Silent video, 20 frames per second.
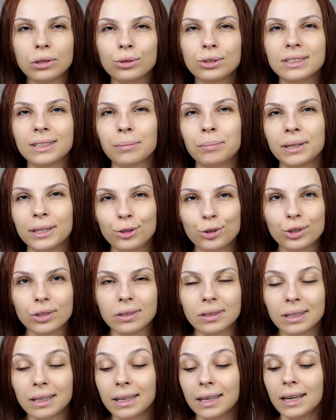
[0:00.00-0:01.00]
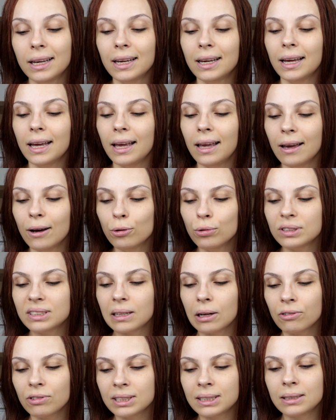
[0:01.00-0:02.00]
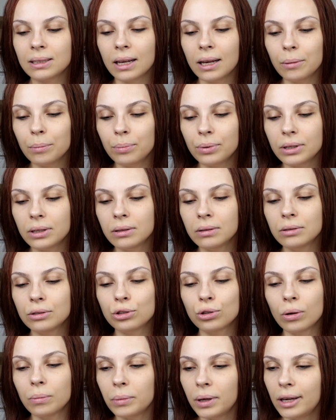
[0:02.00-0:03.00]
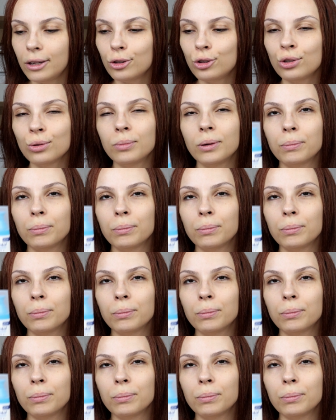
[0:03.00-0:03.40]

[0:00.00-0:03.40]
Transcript: eu desaprendi. Eu usava sempre somente o